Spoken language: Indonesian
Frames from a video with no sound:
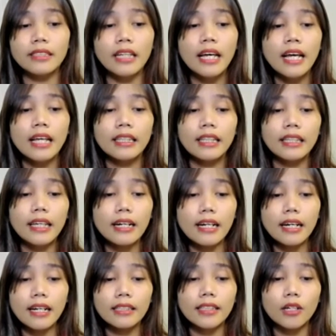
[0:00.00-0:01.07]
2019 tentang
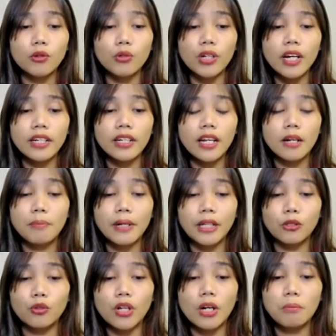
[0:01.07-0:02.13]
Karang Taruna dan
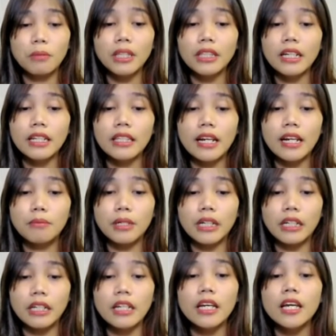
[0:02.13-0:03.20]
Peraturan Menteri Dalam
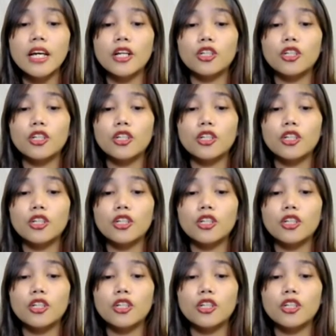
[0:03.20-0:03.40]
Negeri